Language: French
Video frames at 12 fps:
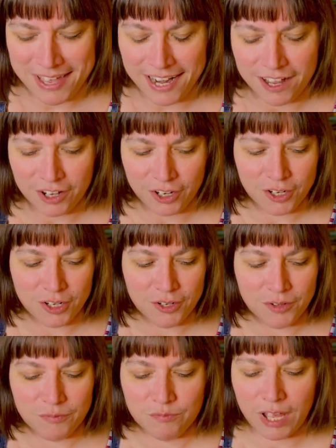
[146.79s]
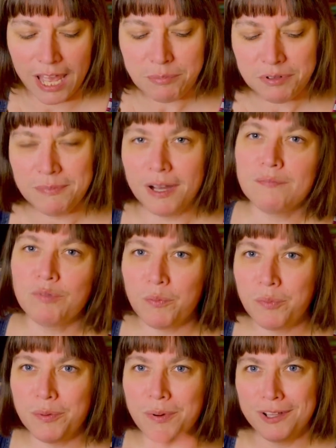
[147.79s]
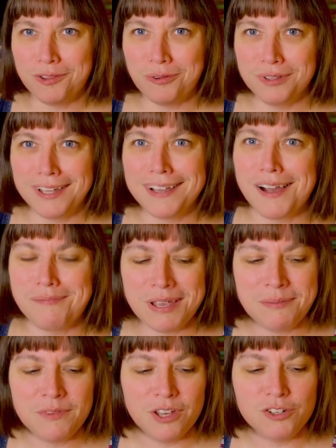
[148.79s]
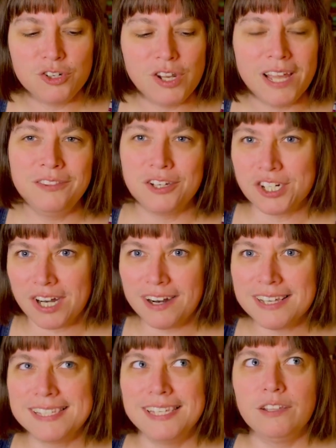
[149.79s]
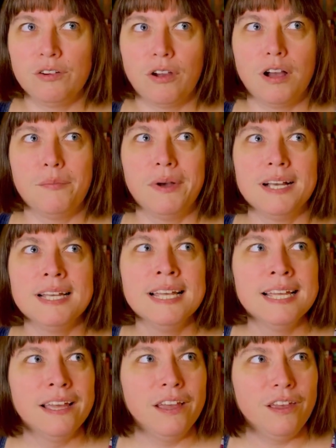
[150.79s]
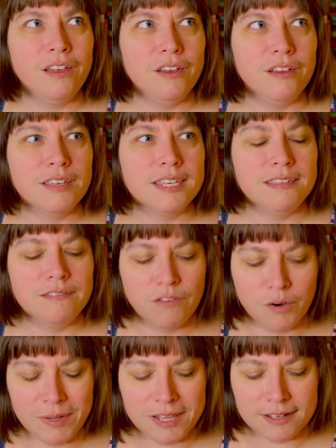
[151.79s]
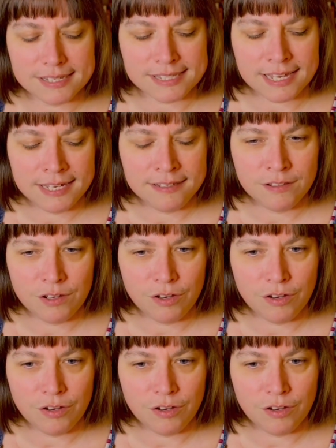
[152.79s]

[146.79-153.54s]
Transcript: Alors, euh, rapidement, pour ne pas prendre trop de temps quand même, euh, Julia and the Shark, c'est un roman euh, qui va mettre en scène